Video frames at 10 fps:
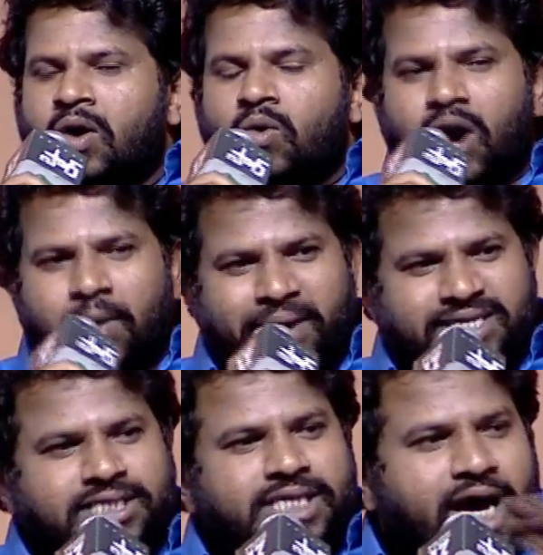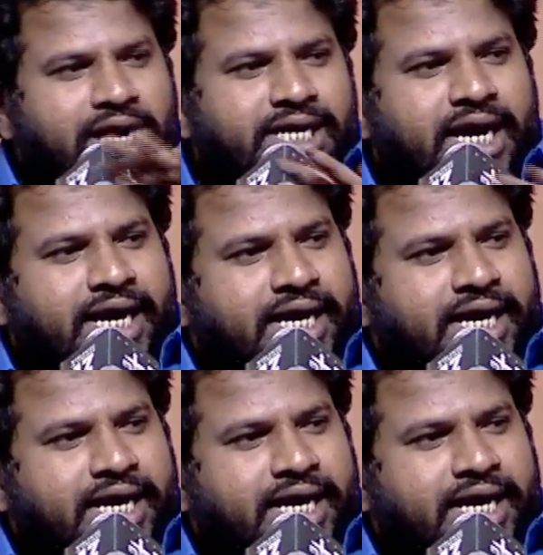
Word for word: ఒక మంచి అరిటాక్